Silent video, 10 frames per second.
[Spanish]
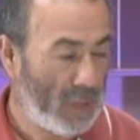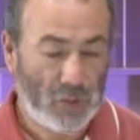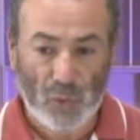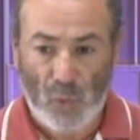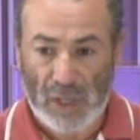
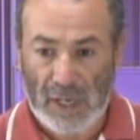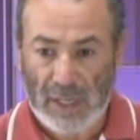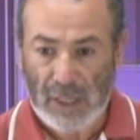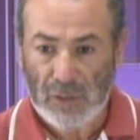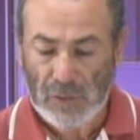Es un
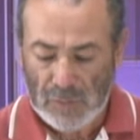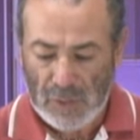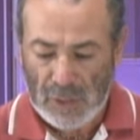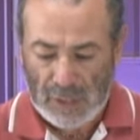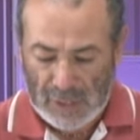cuadradito
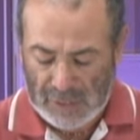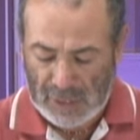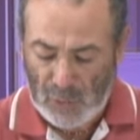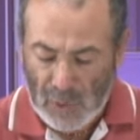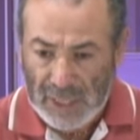
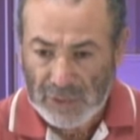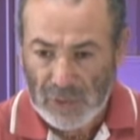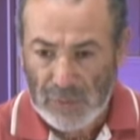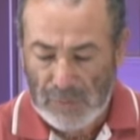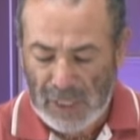en un
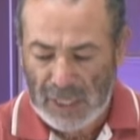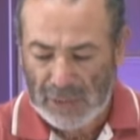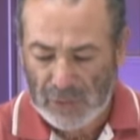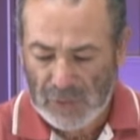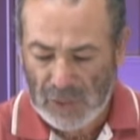cartón mida
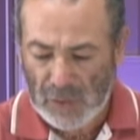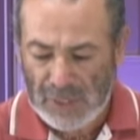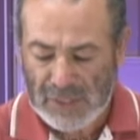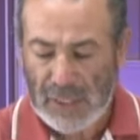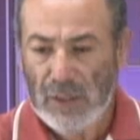
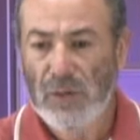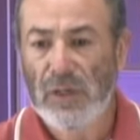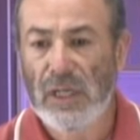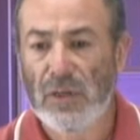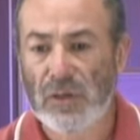12,5
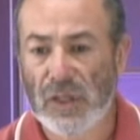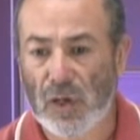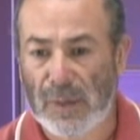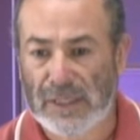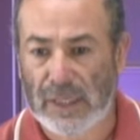y
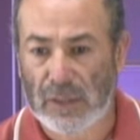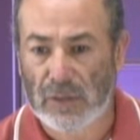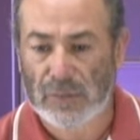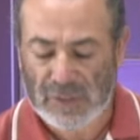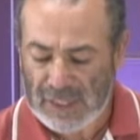12,5.
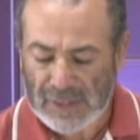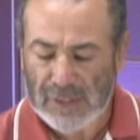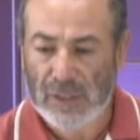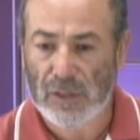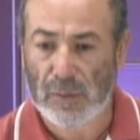Tan
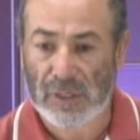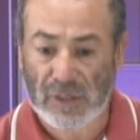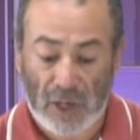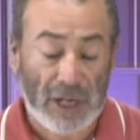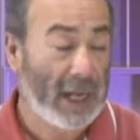sencillo como
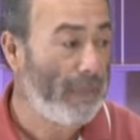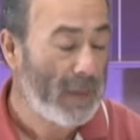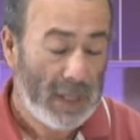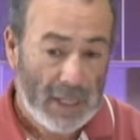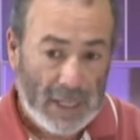eso. Ahora acá
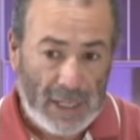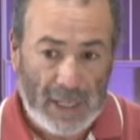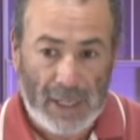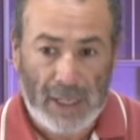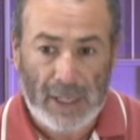
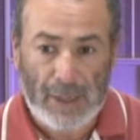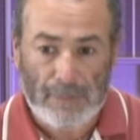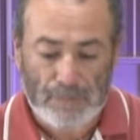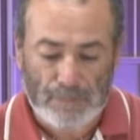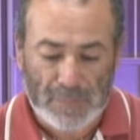
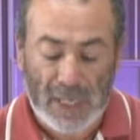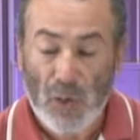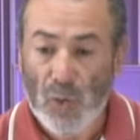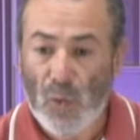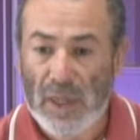eh,
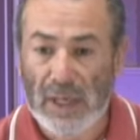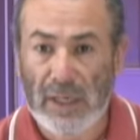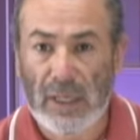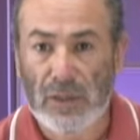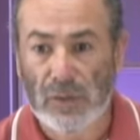tengo un
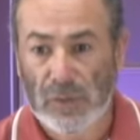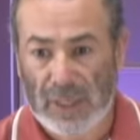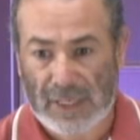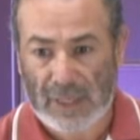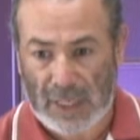cuadernillo
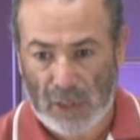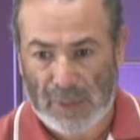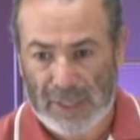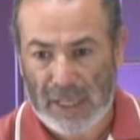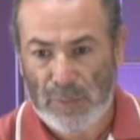que, lo
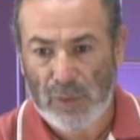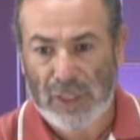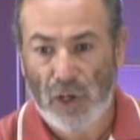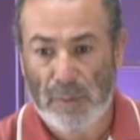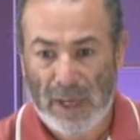mandé a
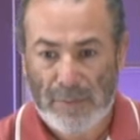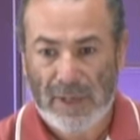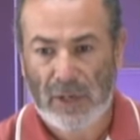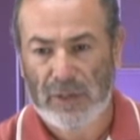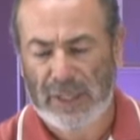multicopiar
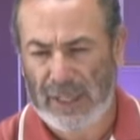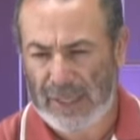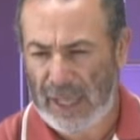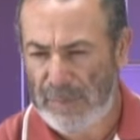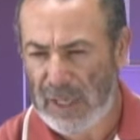para del
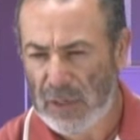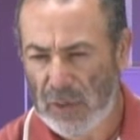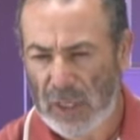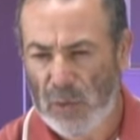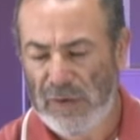día
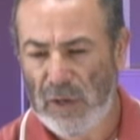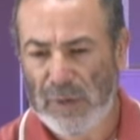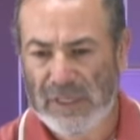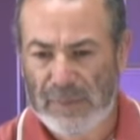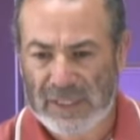miércoles, jueves, lo
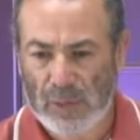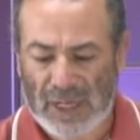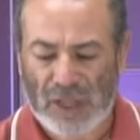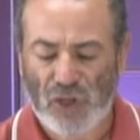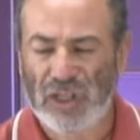pueden pasar a
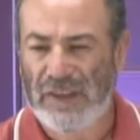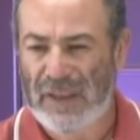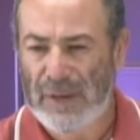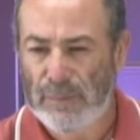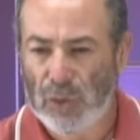buscar, donde
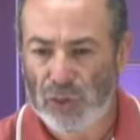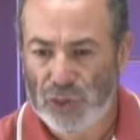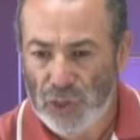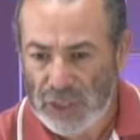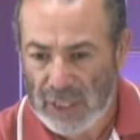viene un
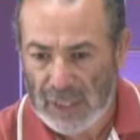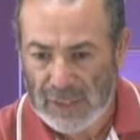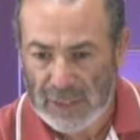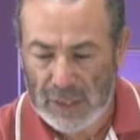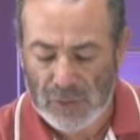montón de
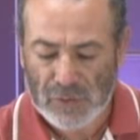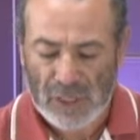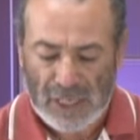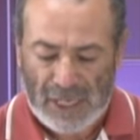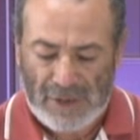diseños
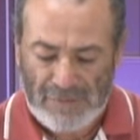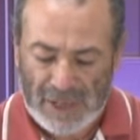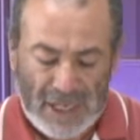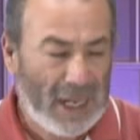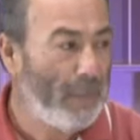y
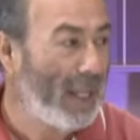vienen las